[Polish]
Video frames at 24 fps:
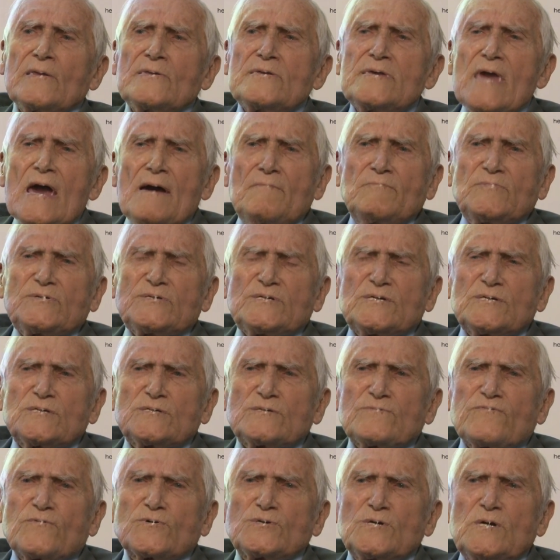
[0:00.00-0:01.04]
Niemcy
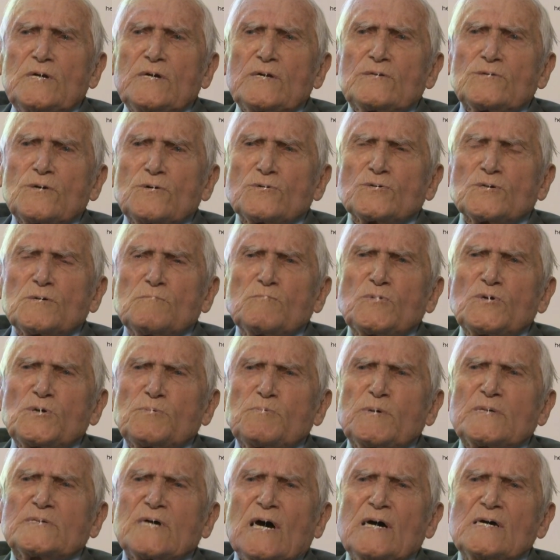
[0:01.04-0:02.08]
stworzyli to, że
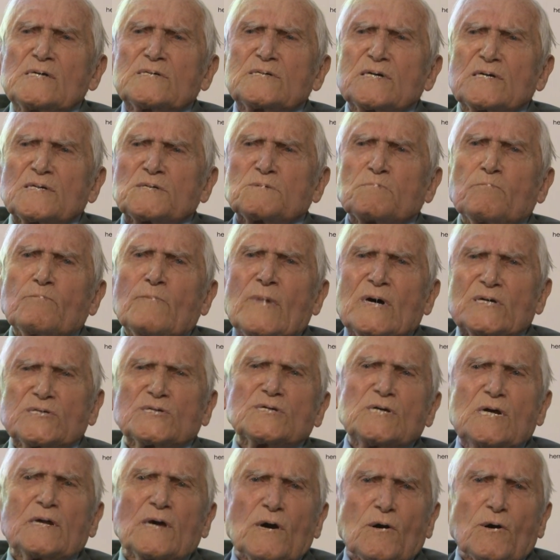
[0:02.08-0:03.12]
myśmy cały czas
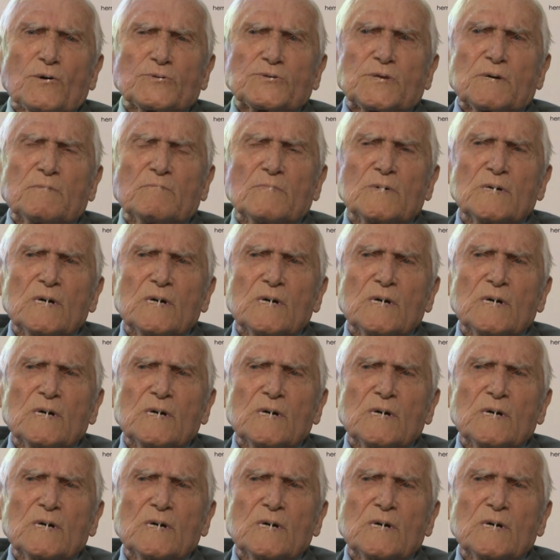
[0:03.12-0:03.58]
marzyli o tym.